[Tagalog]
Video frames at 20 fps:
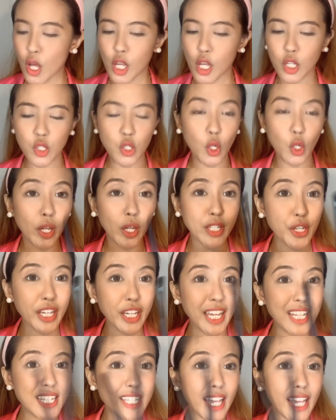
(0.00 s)
So, as you
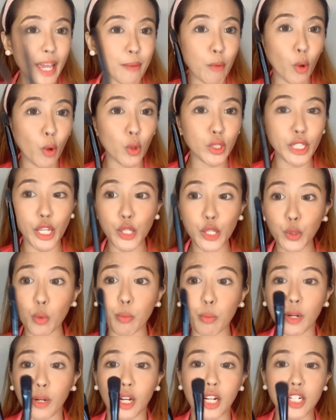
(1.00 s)
can see, I'm holding two
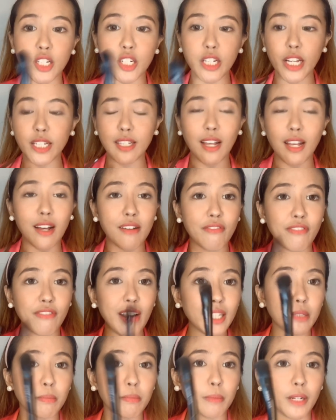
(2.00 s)
brush. Isang
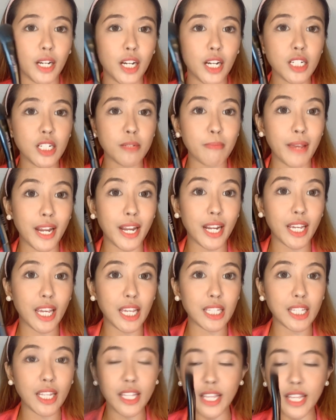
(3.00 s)
flat brush,
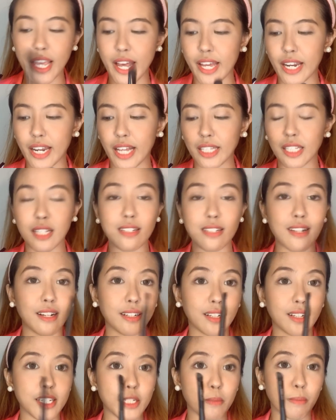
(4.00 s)
Medicaid din yan, at isang
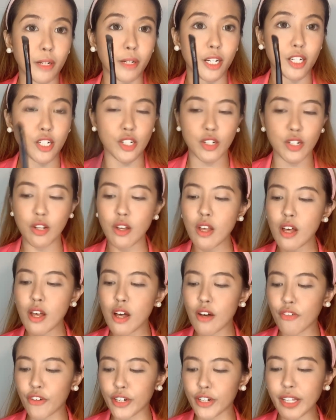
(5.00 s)
crease brush.
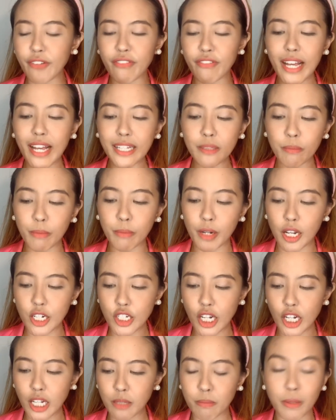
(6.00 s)
For the flat brush,
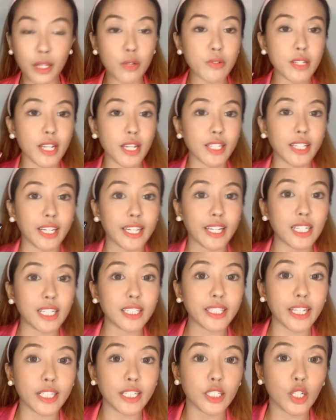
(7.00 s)
I'll be using the
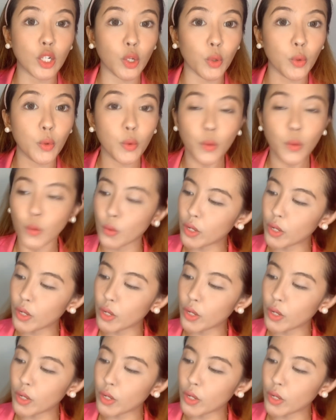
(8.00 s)
Gilded Glow.